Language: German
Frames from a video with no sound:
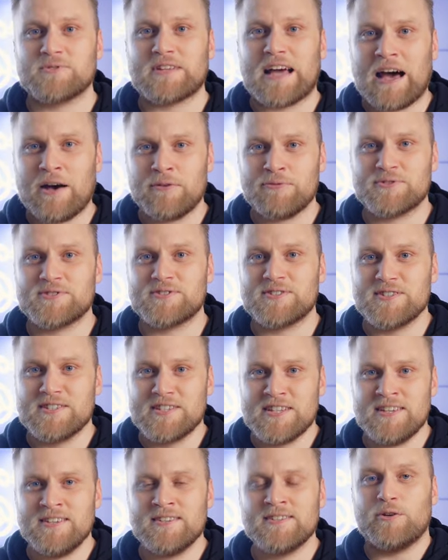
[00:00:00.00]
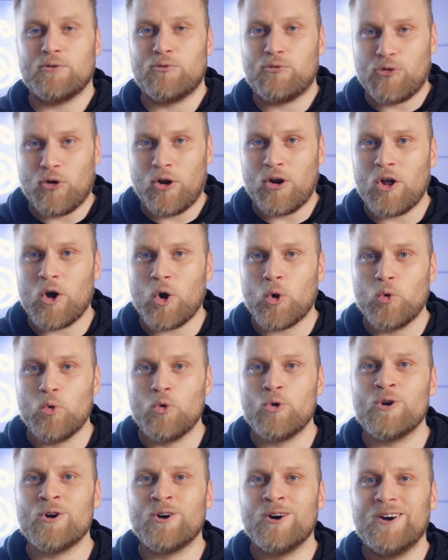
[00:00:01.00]
darfst sie nicht in voller
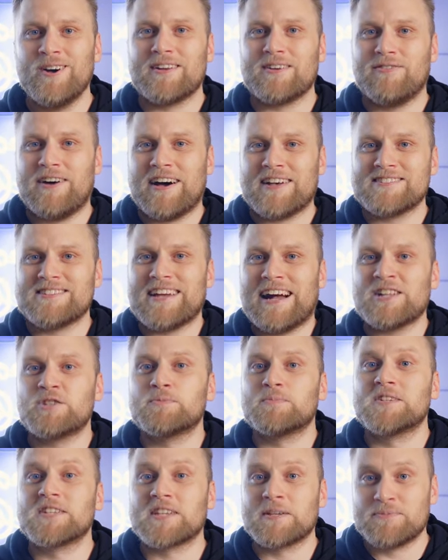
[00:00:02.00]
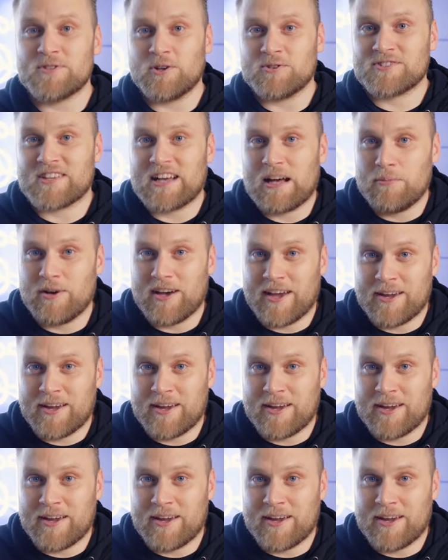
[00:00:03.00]
Höhe quasi als Betriebsausgabe